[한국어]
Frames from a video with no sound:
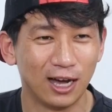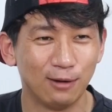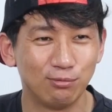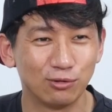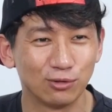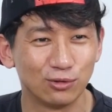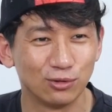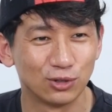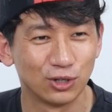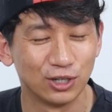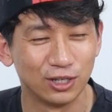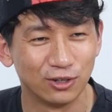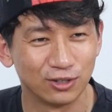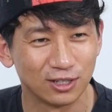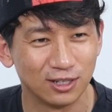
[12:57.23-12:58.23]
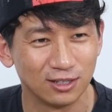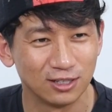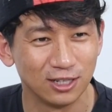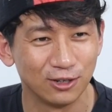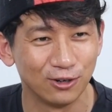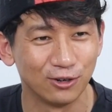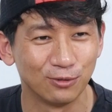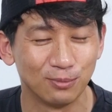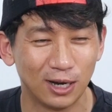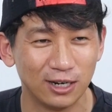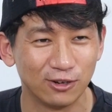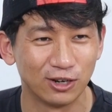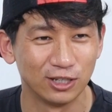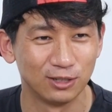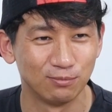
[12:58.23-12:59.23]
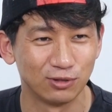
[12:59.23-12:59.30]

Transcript: 앞으로도 저희 영상 채널 많은 관심